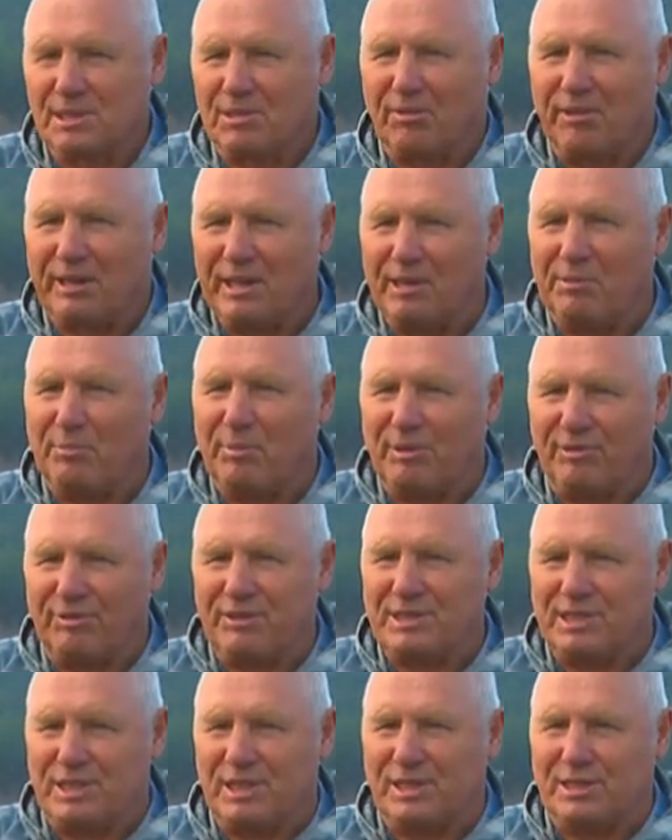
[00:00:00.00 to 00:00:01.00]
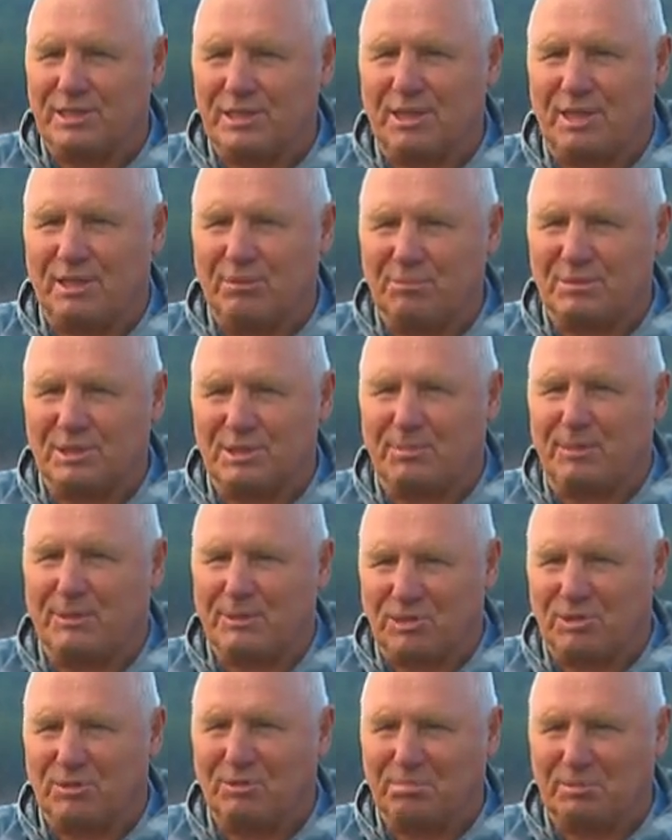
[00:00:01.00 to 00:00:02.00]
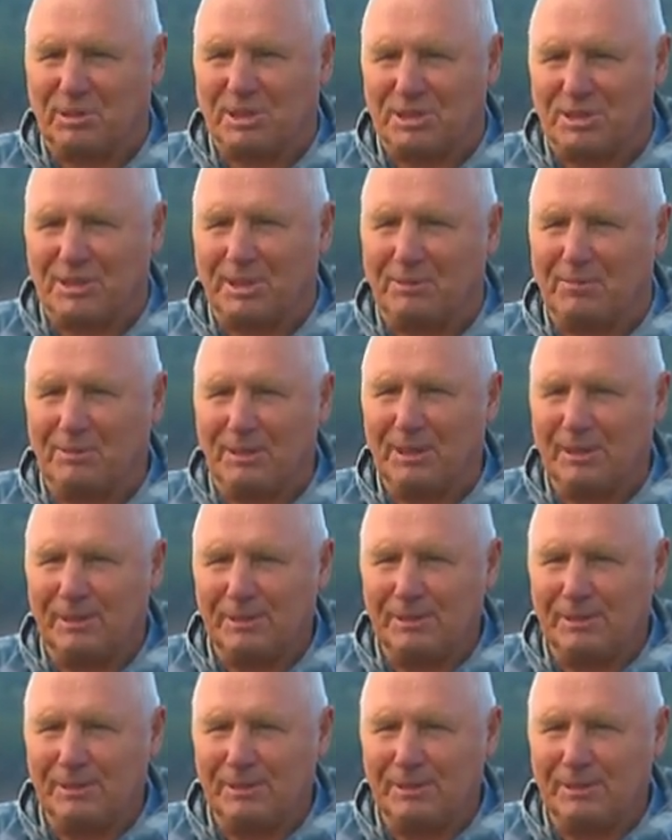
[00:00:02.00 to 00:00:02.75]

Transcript: твоими физическими способностями